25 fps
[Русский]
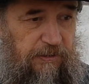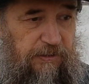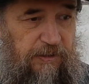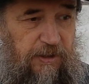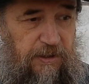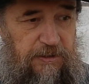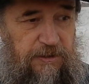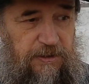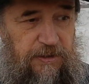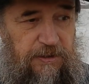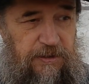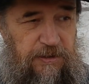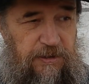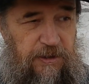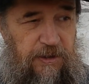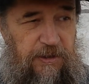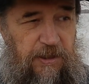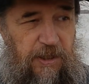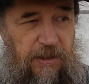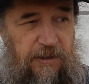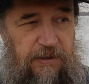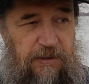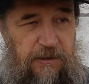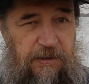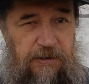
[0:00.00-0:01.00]
на
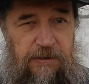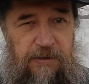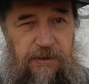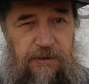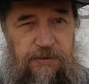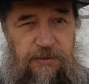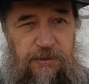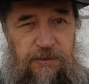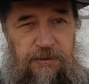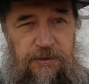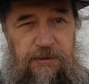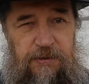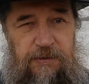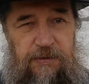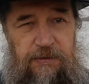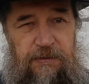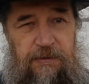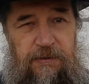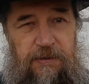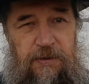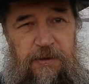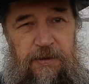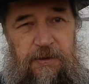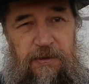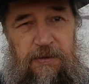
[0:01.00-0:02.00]
состояние, которые
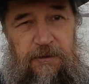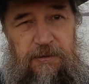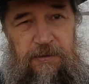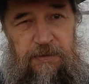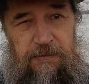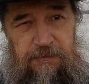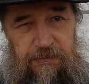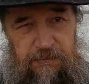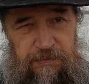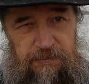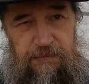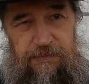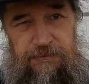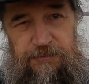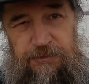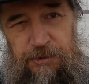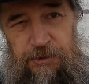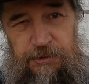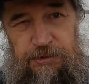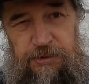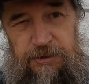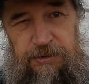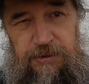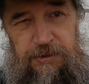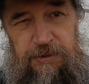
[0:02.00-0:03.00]

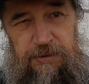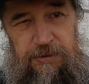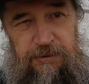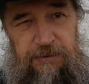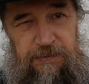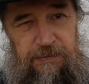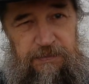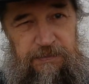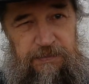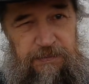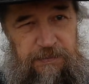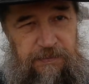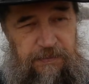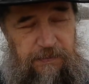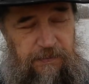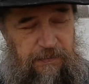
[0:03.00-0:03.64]
все-таки